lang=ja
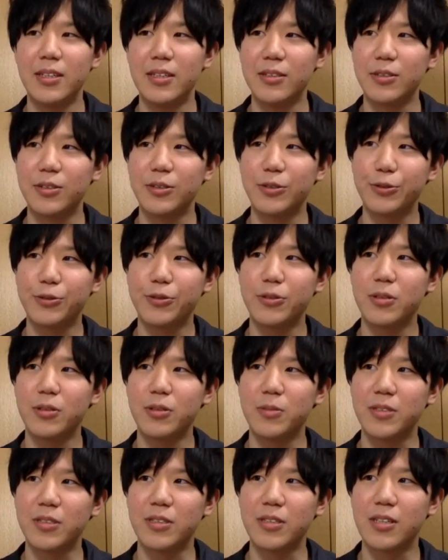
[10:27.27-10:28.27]
そういうところに
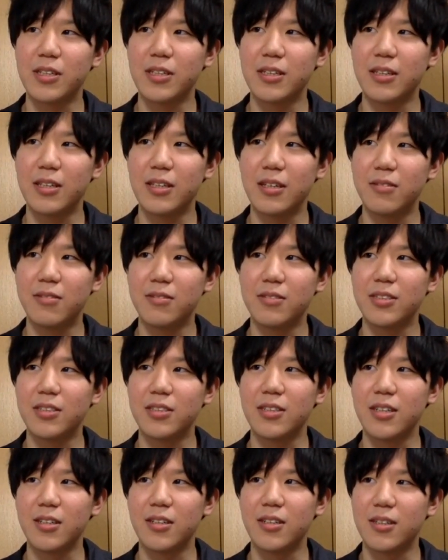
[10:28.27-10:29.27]
もつながっていくん
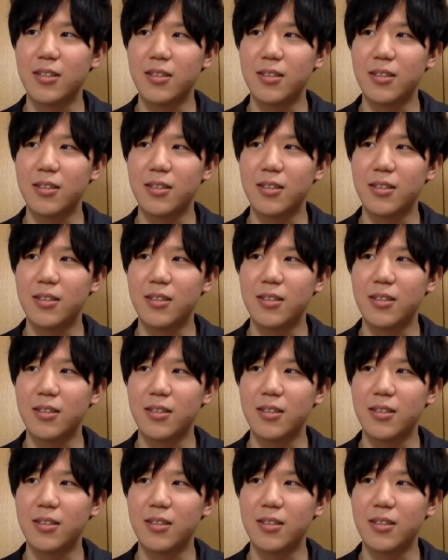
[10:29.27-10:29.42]
じゃないかな